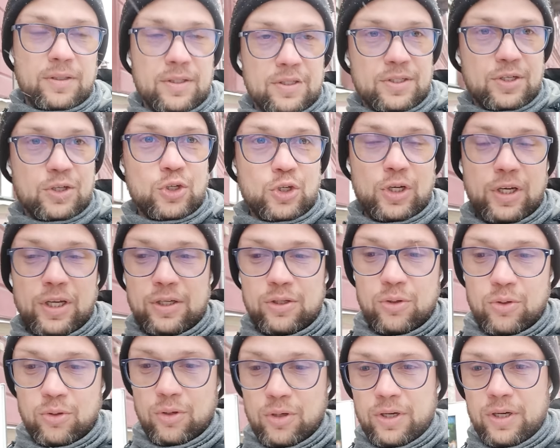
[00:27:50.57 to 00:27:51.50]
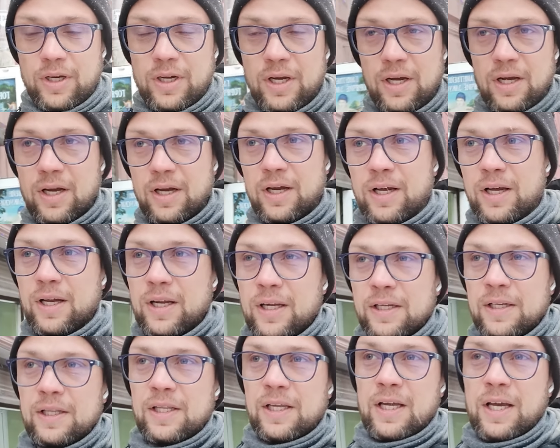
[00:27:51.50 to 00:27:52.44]
к сожалению,
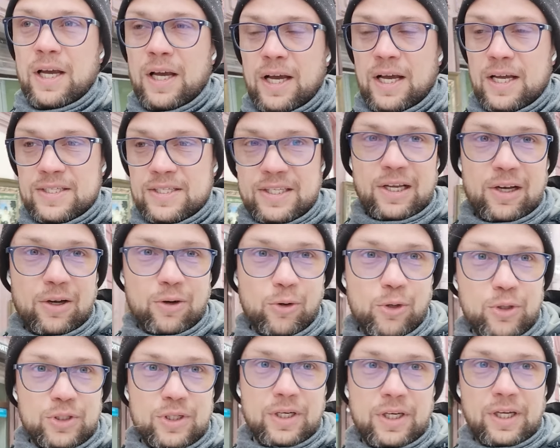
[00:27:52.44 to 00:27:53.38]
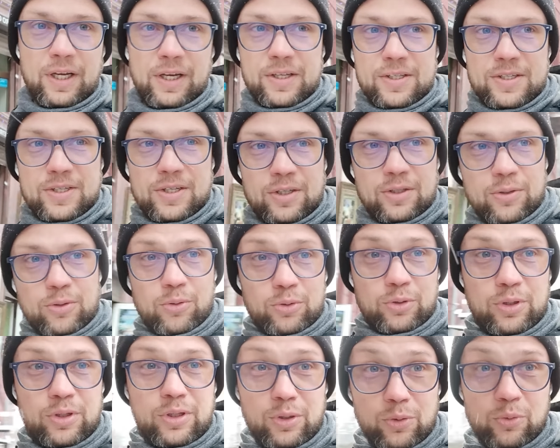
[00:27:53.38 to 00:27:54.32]
остальное теряется. Но
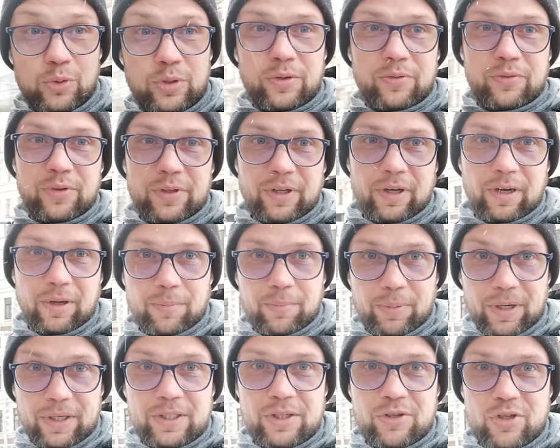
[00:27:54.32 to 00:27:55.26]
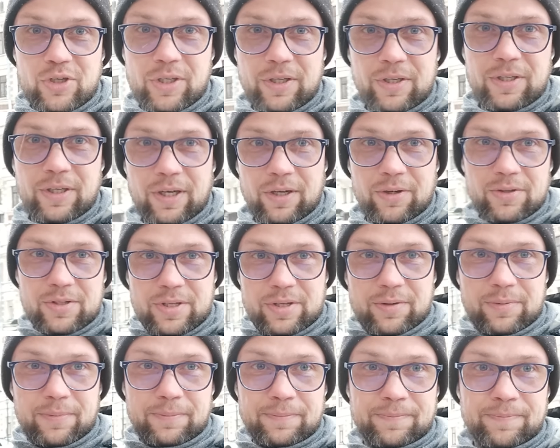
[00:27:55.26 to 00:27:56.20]
неудивительно, практически
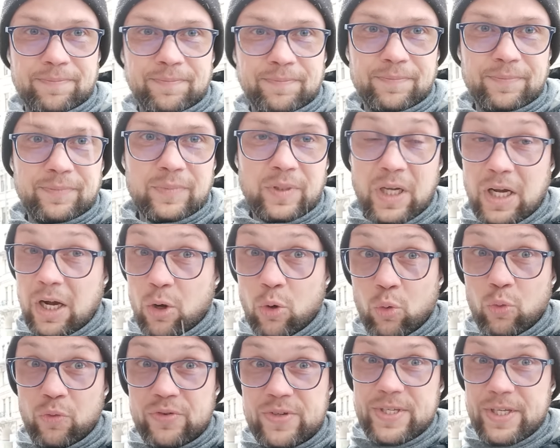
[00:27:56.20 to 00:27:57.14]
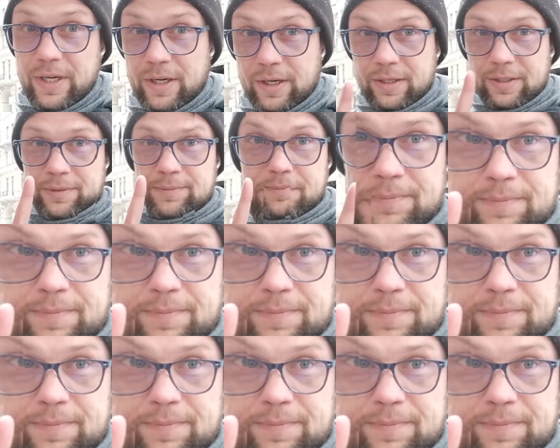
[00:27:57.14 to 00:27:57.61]
теряется. Как у всех.